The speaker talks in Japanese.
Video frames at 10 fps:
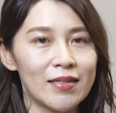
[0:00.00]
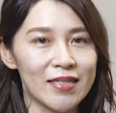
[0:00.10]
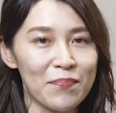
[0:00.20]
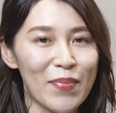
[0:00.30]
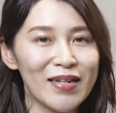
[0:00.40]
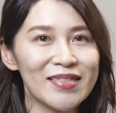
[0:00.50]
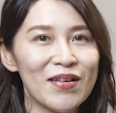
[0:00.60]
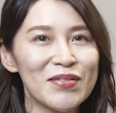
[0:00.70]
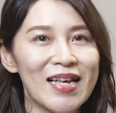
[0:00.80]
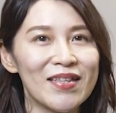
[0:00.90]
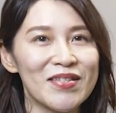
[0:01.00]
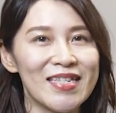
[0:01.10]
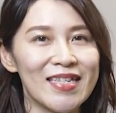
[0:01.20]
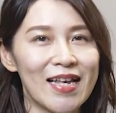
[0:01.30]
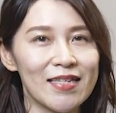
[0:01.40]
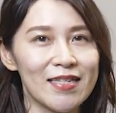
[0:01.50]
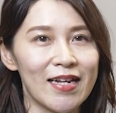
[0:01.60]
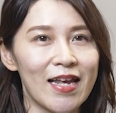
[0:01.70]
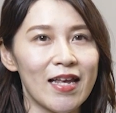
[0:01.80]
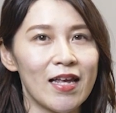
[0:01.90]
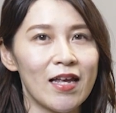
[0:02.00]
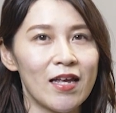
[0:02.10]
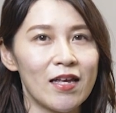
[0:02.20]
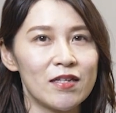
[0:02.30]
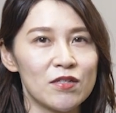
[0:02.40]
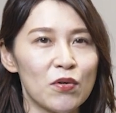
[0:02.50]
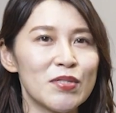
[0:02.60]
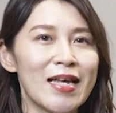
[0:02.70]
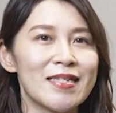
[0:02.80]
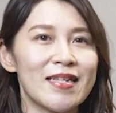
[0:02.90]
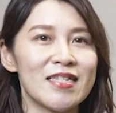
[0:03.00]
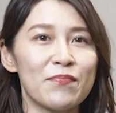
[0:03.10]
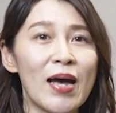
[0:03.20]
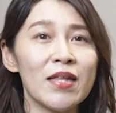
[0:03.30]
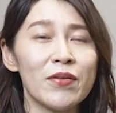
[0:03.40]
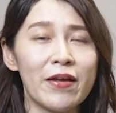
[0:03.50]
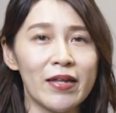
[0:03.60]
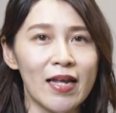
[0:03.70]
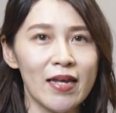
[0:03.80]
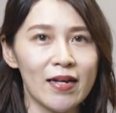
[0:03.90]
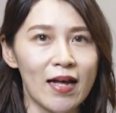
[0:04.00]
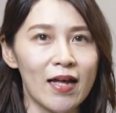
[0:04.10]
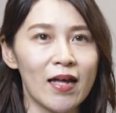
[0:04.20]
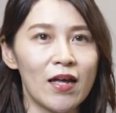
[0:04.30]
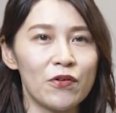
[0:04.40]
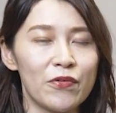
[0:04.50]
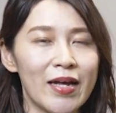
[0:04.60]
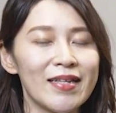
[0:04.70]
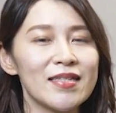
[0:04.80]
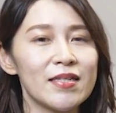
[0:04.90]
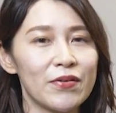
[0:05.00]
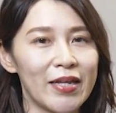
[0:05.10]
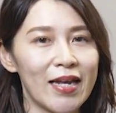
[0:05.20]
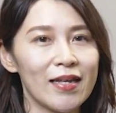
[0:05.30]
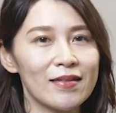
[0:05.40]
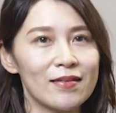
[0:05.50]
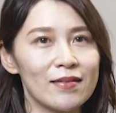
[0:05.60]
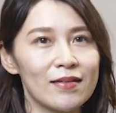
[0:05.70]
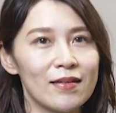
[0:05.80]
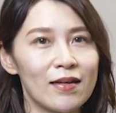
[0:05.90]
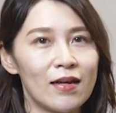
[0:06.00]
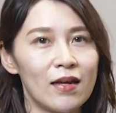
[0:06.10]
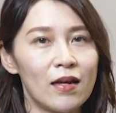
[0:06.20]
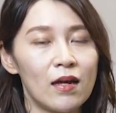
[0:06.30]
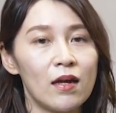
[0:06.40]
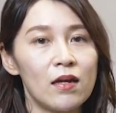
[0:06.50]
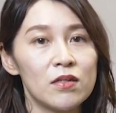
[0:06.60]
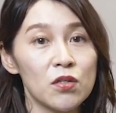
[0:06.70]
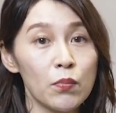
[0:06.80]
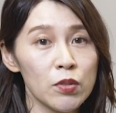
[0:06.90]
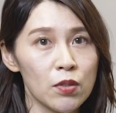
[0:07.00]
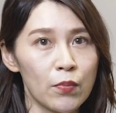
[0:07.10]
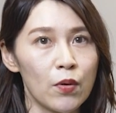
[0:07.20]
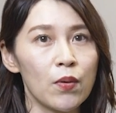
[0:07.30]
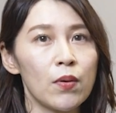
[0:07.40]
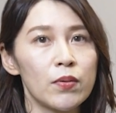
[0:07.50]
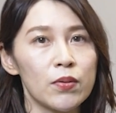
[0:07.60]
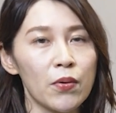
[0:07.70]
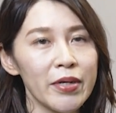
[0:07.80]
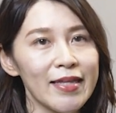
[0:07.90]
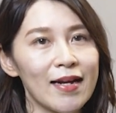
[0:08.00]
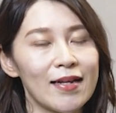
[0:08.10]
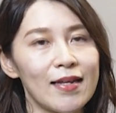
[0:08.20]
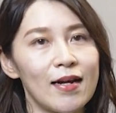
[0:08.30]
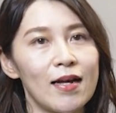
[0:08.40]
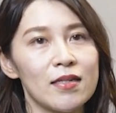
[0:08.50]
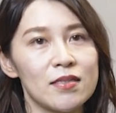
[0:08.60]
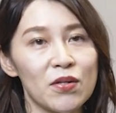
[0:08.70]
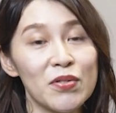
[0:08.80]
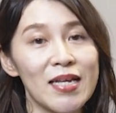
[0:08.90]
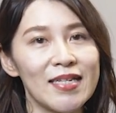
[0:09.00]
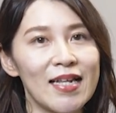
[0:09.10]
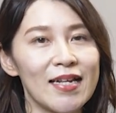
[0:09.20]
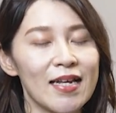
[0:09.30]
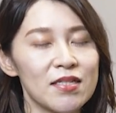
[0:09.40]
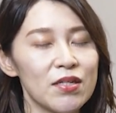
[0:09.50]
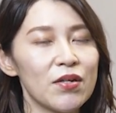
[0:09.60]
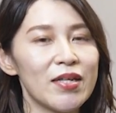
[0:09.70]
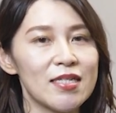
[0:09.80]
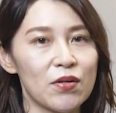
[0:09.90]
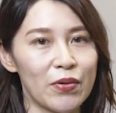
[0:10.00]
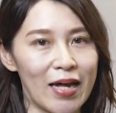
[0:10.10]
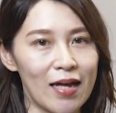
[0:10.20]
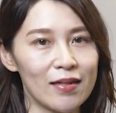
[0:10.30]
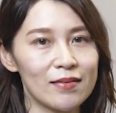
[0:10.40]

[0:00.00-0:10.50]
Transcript: 切迫早産と診断され、早産してしまうのではないか不安ですよね。そもそもどういった方が早産になりやすいのでしょうか